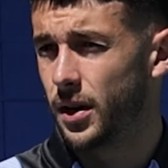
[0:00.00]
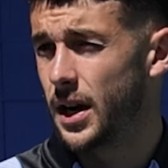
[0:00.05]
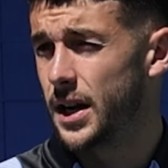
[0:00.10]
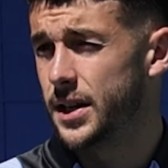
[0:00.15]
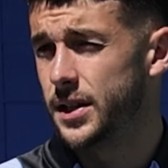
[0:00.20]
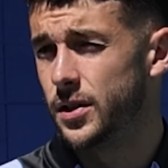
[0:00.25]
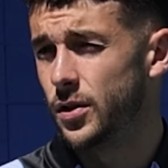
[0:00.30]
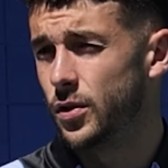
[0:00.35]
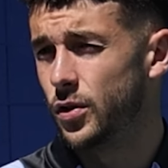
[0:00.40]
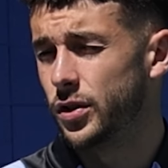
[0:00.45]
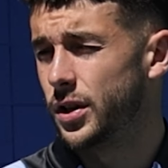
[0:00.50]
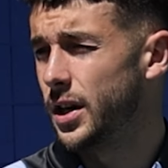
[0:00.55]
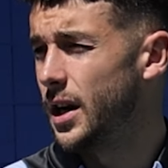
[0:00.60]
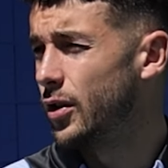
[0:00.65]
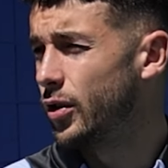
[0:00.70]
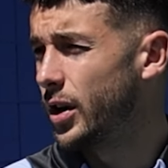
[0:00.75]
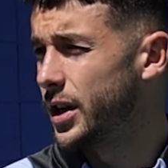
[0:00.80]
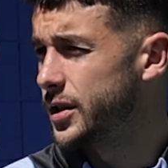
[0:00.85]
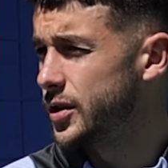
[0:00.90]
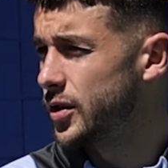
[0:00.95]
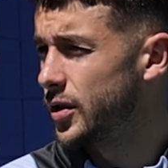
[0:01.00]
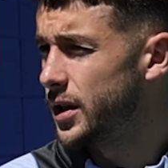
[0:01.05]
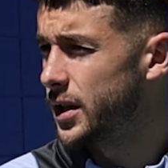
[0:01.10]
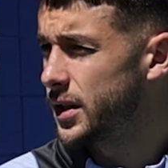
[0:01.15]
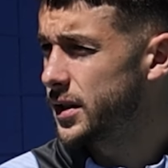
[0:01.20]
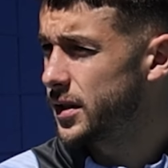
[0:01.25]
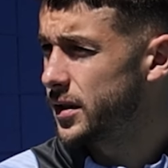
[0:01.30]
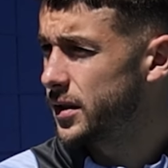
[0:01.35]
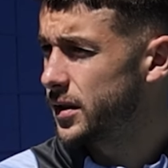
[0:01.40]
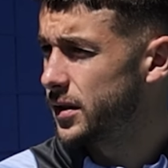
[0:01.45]
casi no nos crean
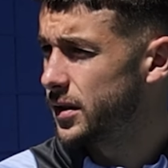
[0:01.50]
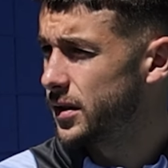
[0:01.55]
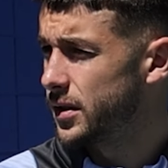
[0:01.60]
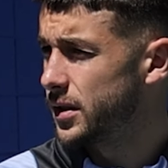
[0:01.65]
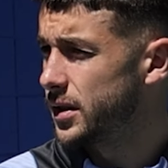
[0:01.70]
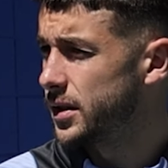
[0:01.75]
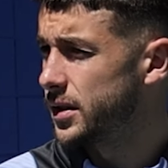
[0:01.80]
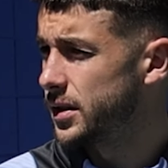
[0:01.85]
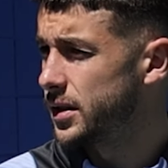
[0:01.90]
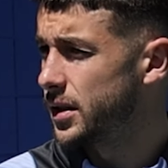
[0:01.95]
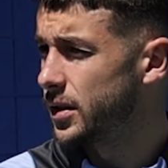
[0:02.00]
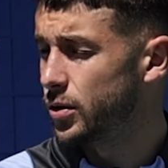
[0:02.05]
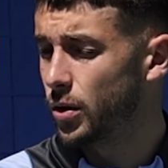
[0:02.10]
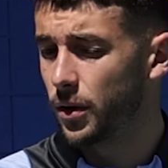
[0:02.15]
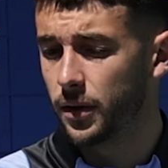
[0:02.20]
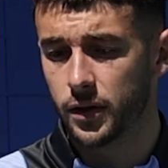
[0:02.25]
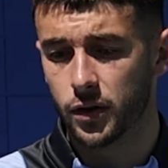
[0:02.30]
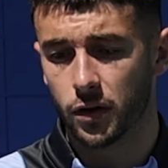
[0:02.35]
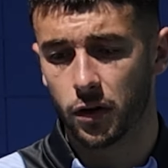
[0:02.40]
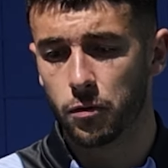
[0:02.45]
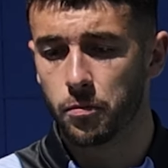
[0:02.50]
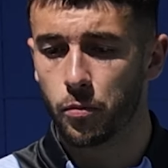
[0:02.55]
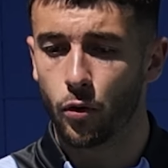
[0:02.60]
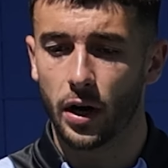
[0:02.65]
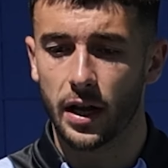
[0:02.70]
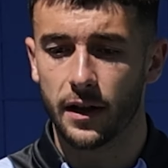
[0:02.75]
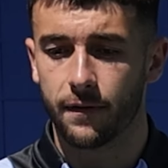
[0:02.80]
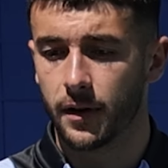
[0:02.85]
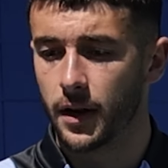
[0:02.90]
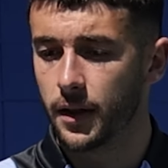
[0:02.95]
ocasiones y entonces yo creo un
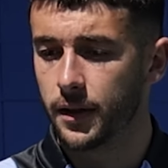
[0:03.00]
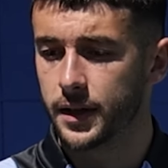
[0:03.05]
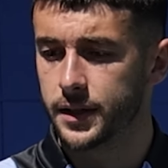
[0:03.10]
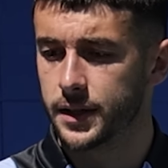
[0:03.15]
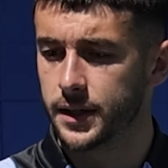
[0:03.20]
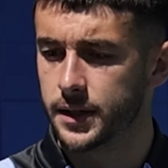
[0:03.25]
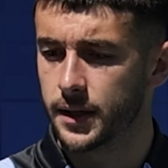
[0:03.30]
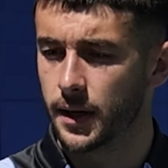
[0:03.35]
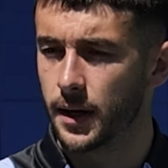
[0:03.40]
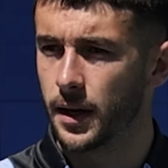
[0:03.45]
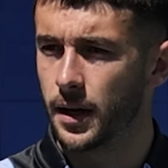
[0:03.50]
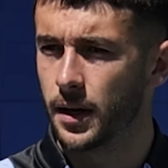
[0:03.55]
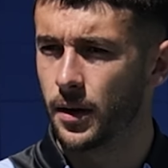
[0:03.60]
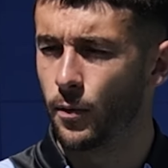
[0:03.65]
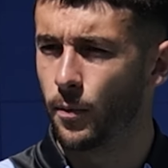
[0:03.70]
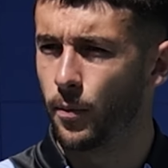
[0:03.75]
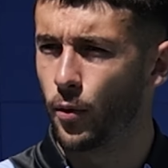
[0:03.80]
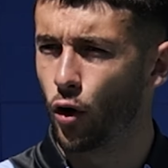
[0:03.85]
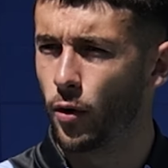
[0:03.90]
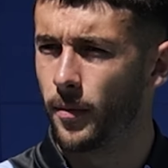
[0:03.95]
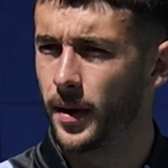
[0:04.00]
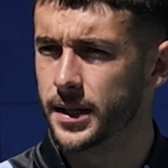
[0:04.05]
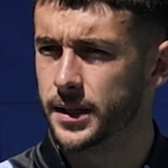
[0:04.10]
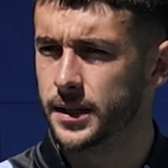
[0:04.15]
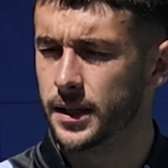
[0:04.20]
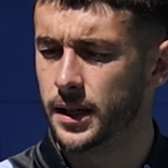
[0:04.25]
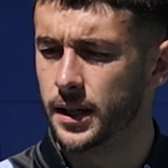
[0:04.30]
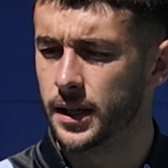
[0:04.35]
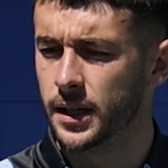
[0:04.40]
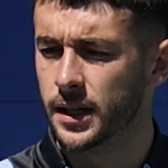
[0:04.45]
poco la diferencia es esa, eh, un poco más
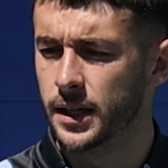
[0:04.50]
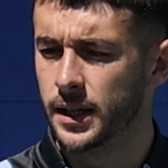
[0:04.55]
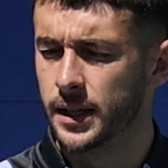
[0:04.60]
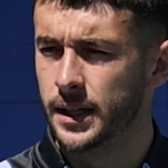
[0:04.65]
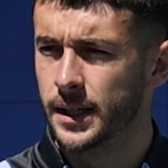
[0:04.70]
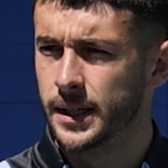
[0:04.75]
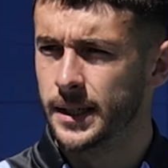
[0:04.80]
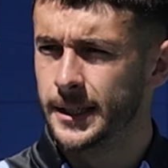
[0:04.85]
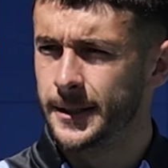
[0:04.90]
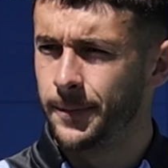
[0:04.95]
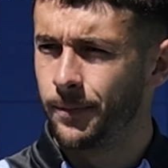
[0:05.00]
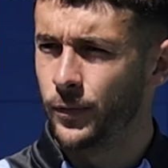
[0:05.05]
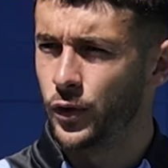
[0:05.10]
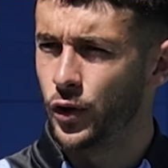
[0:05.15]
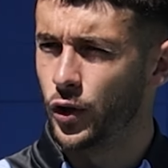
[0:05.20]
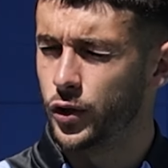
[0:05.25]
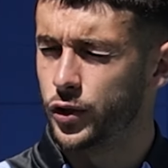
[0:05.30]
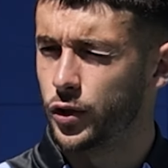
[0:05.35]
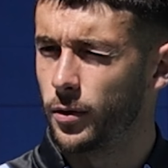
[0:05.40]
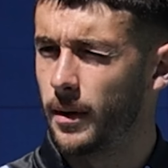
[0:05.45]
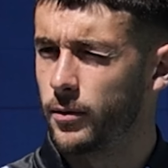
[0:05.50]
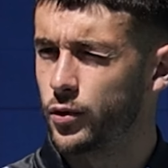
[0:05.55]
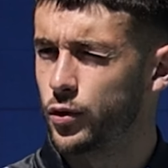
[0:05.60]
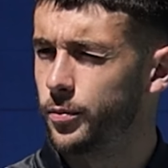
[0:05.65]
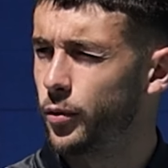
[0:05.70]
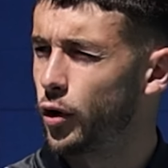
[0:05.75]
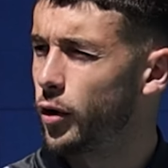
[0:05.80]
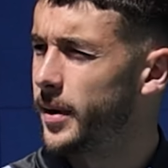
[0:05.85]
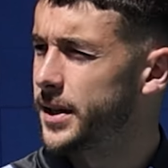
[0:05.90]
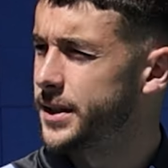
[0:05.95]
de nos tomamos
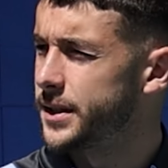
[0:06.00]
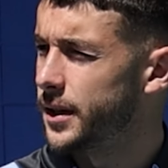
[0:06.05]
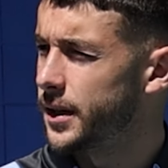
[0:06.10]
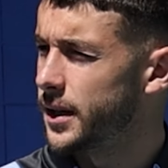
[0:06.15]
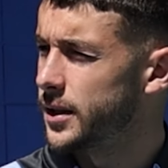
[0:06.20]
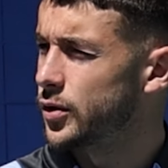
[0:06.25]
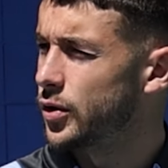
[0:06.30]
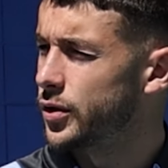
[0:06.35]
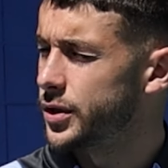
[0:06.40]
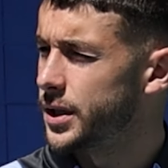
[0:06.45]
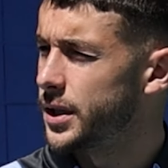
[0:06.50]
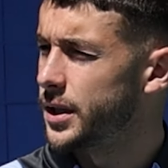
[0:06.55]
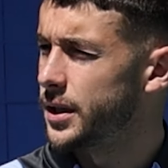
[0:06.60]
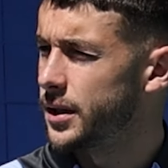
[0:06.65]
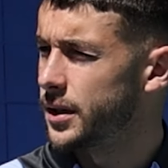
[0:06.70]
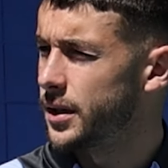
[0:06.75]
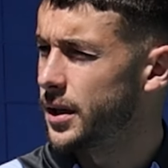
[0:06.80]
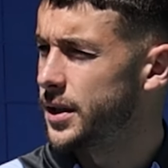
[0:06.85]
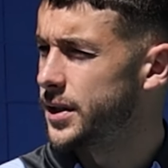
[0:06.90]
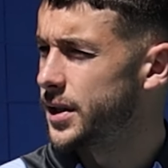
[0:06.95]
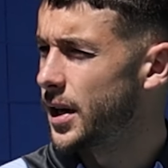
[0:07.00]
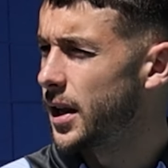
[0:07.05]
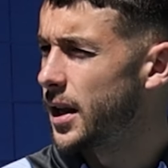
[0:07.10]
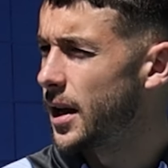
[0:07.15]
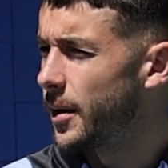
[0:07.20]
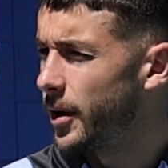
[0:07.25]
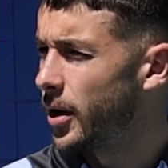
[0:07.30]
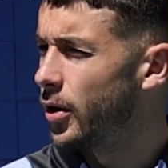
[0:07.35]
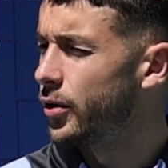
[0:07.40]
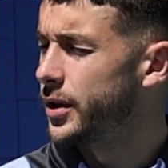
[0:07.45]
un poco más de riesgos en,
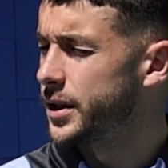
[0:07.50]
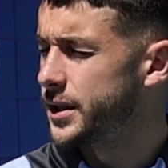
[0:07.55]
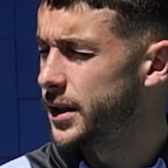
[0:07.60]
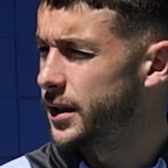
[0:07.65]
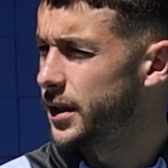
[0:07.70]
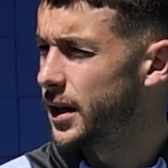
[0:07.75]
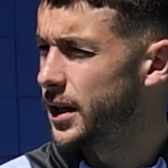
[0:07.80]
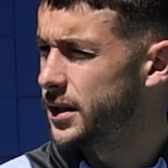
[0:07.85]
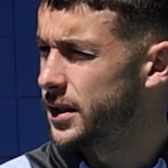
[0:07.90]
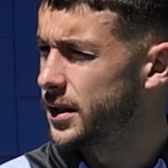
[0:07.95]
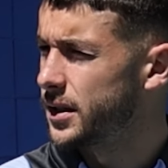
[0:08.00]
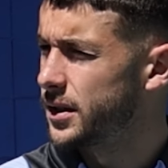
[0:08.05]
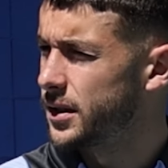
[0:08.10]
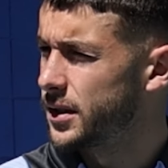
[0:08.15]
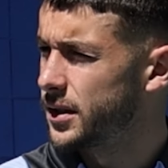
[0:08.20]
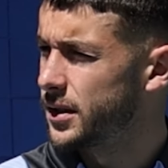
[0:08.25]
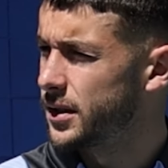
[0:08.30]
salida de balón desde atrás.